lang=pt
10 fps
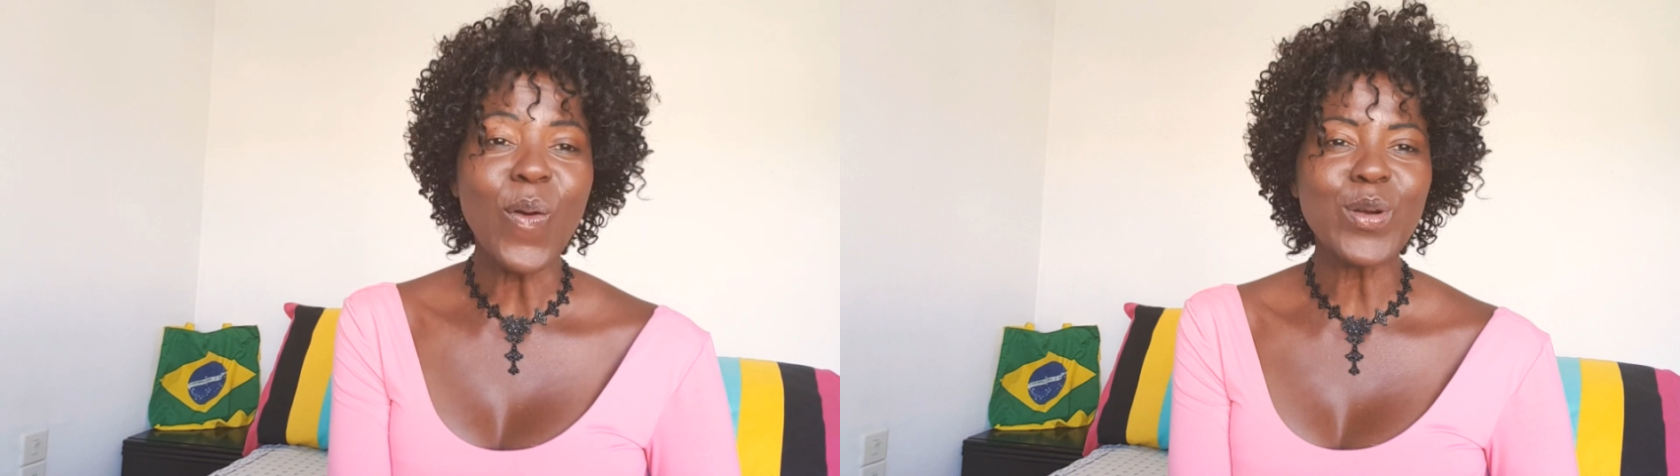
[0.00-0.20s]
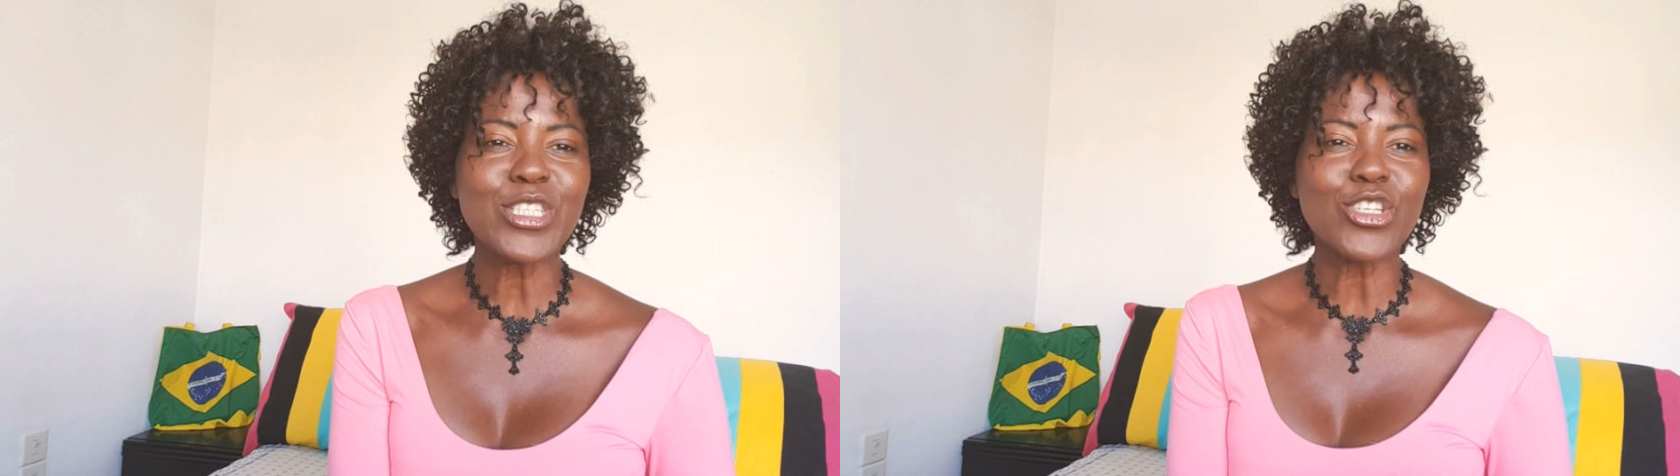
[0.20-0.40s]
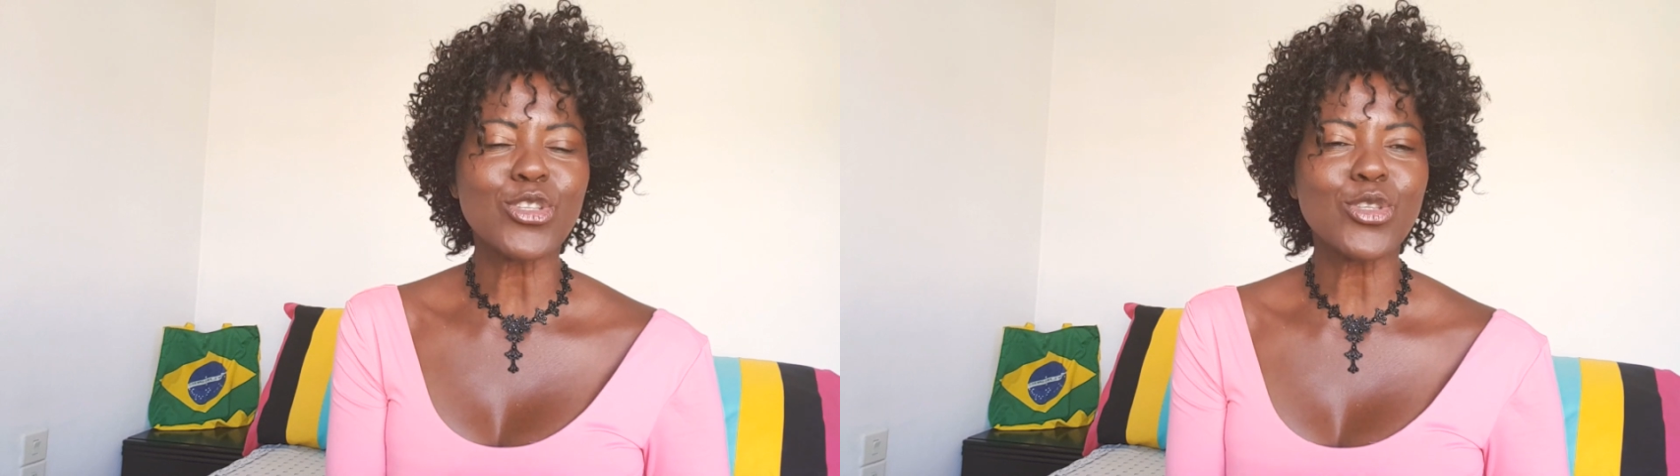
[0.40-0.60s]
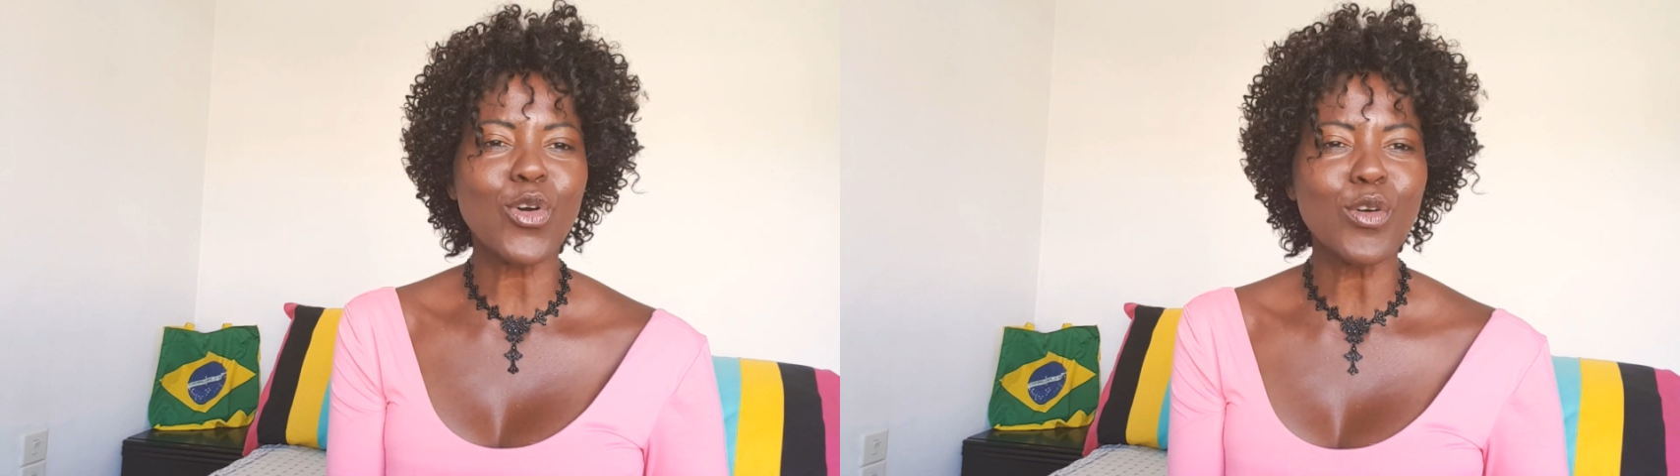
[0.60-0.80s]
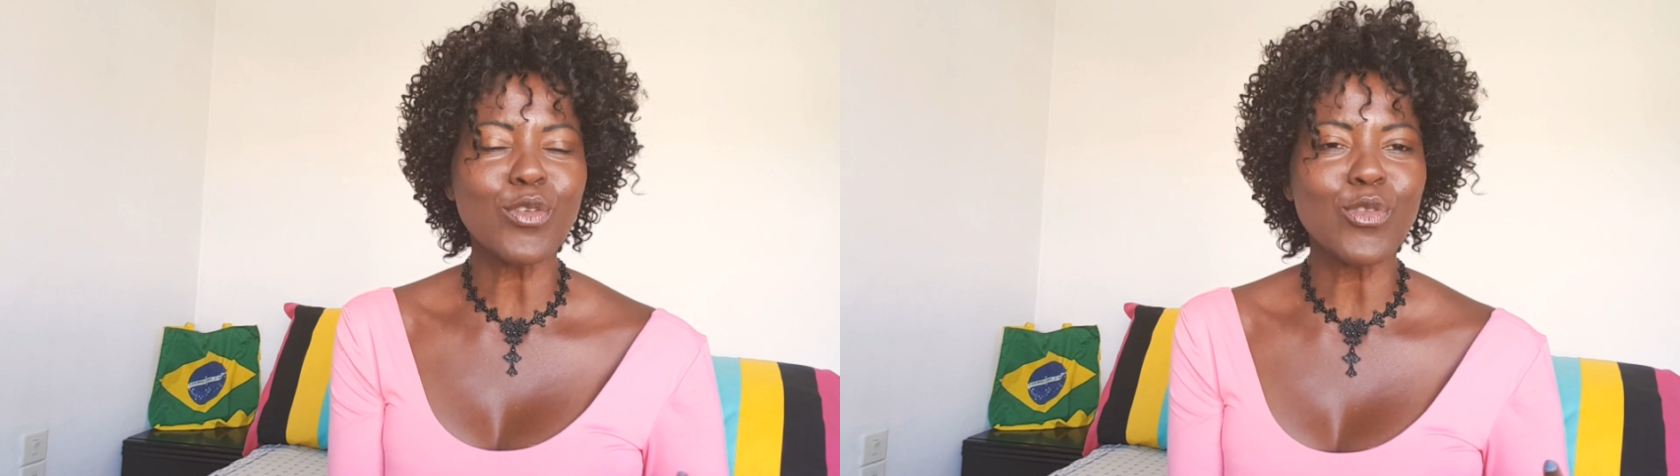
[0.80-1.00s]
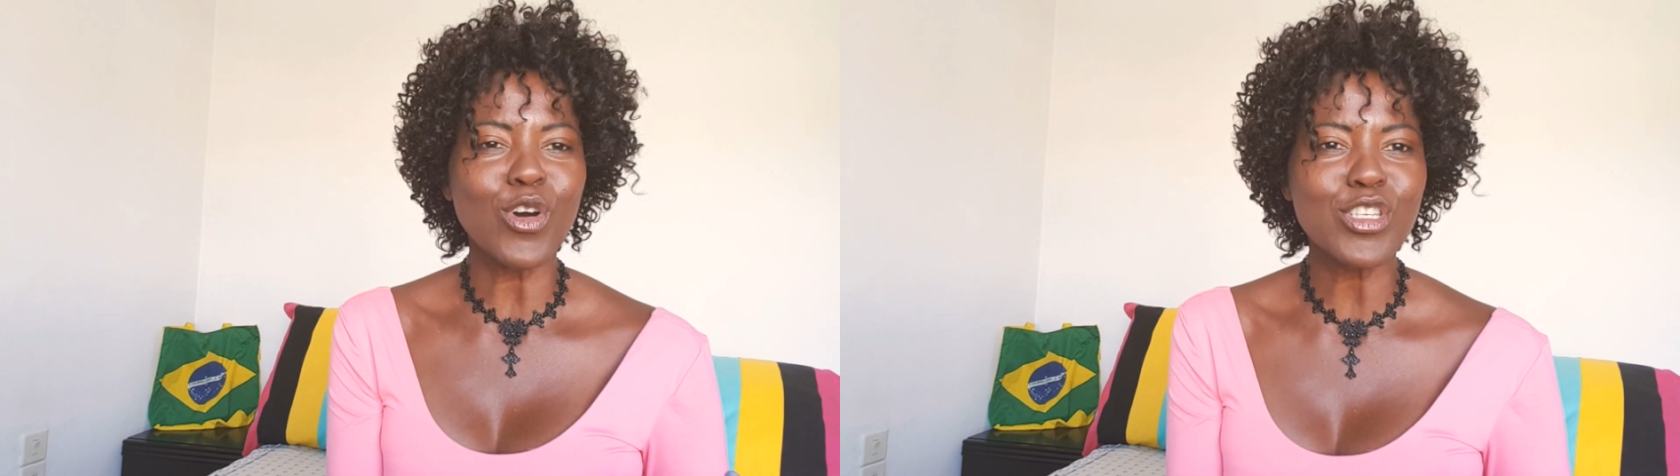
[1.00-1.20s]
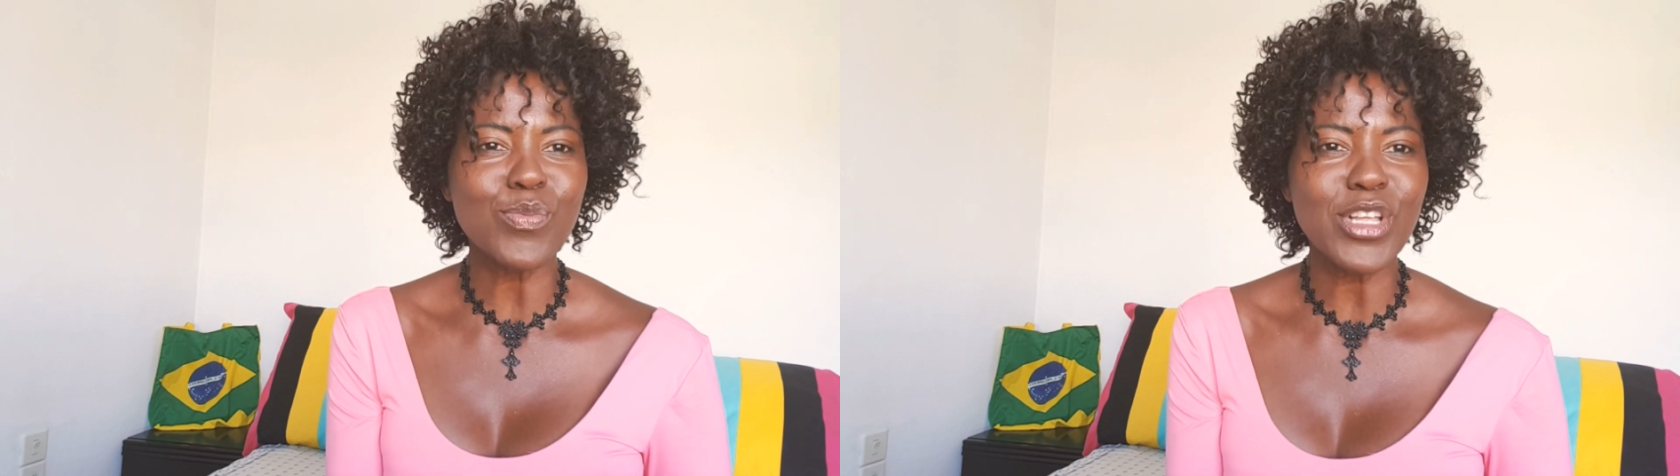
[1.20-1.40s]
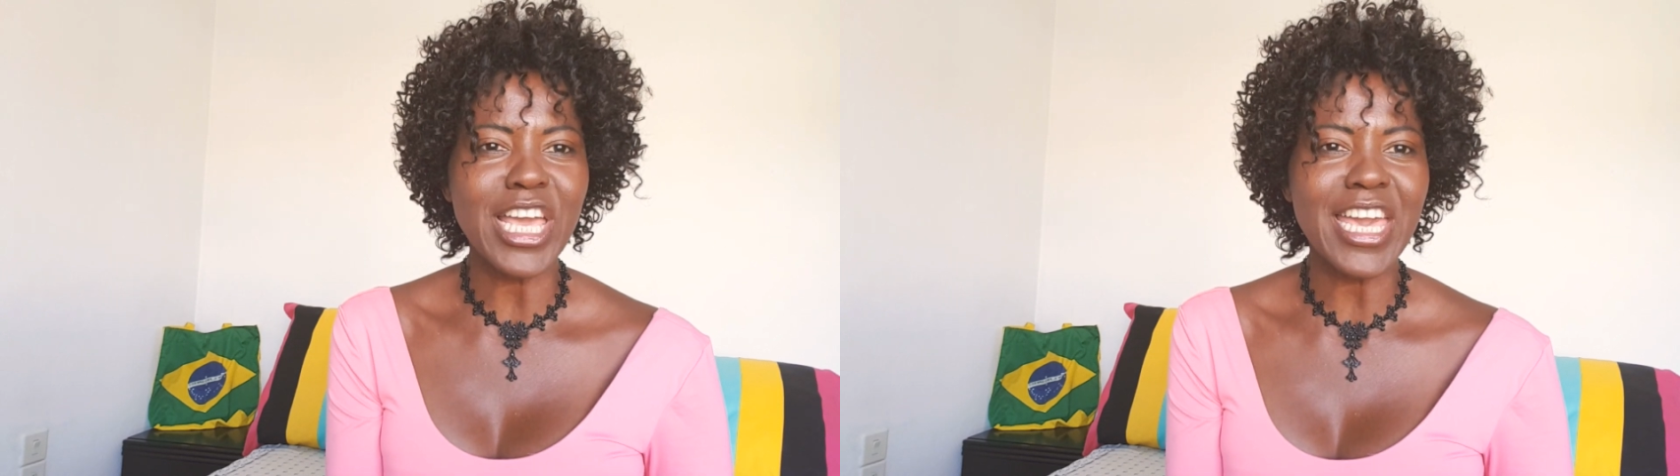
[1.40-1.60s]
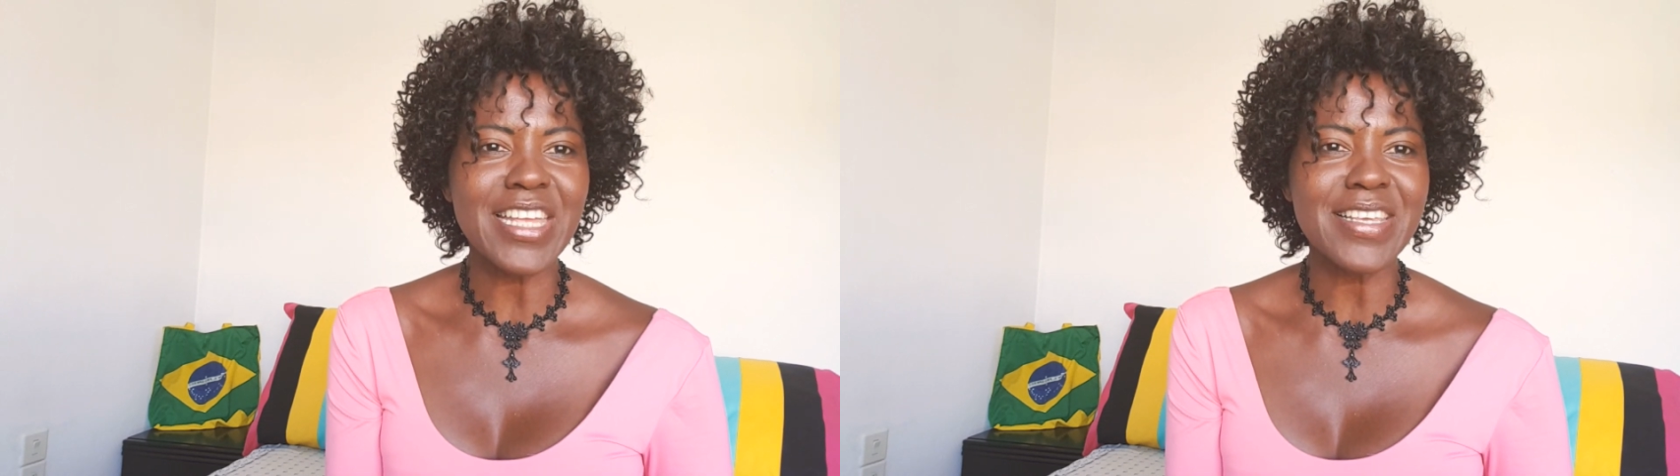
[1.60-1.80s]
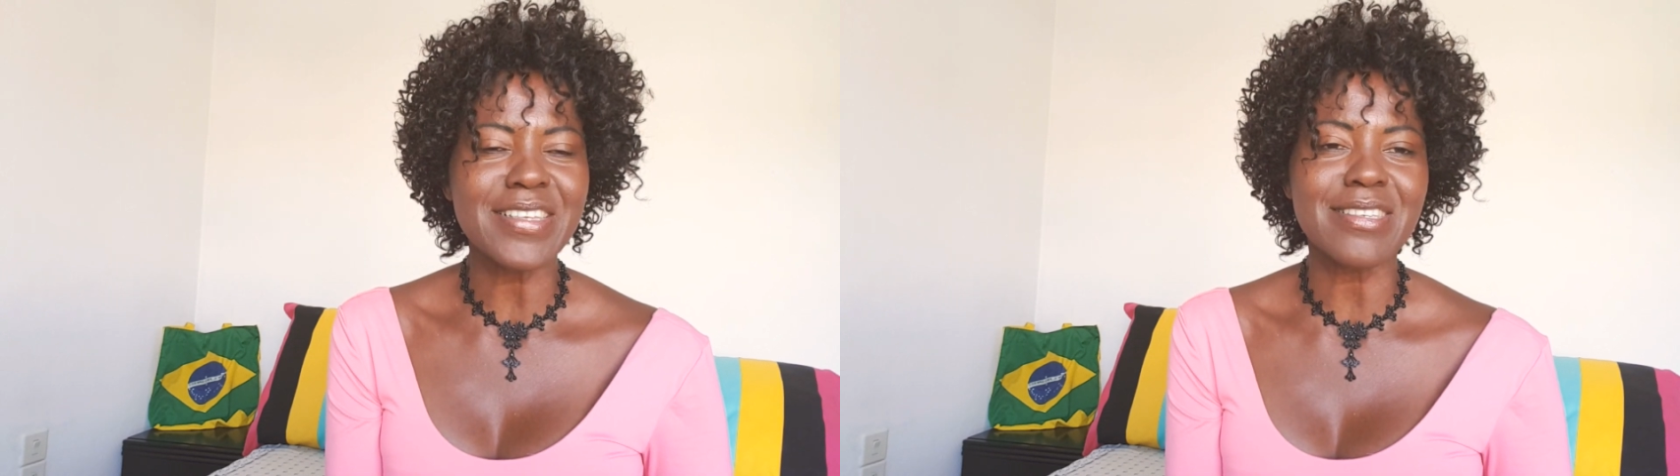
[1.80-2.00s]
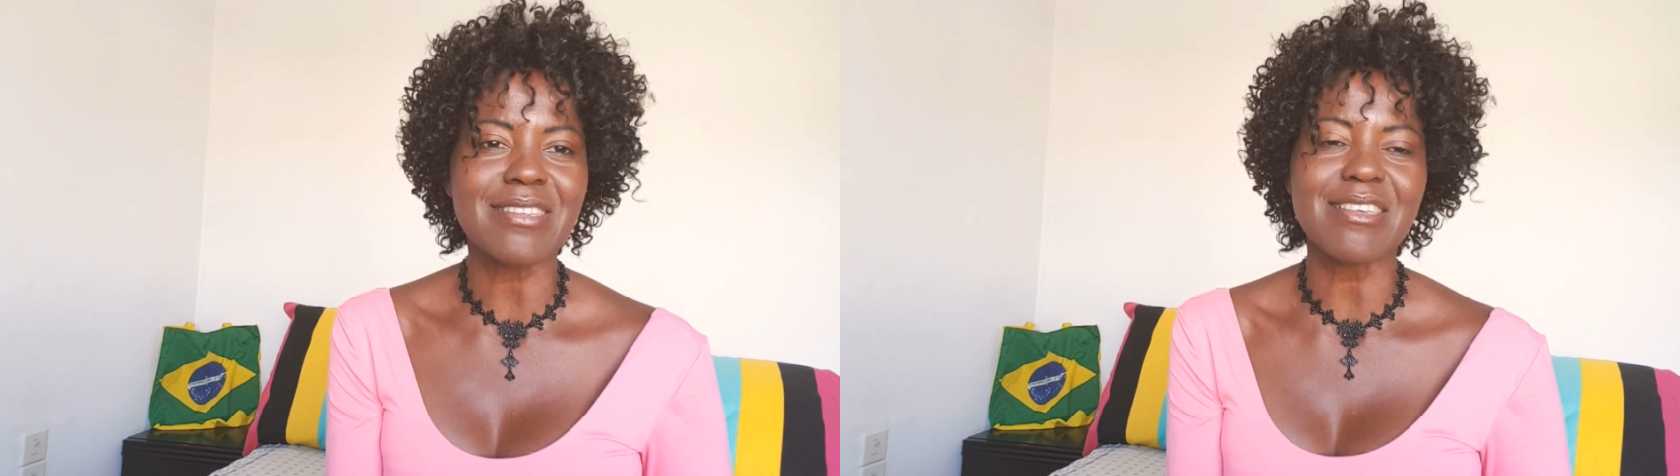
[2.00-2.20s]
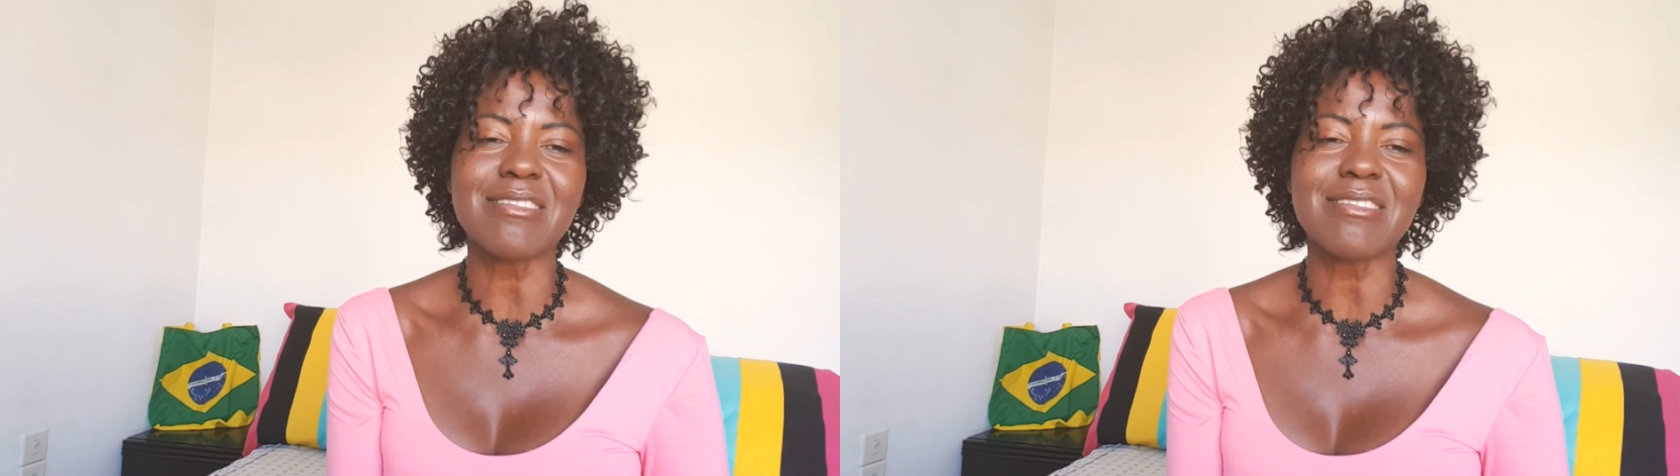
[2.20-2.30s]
onde todos nós mulheres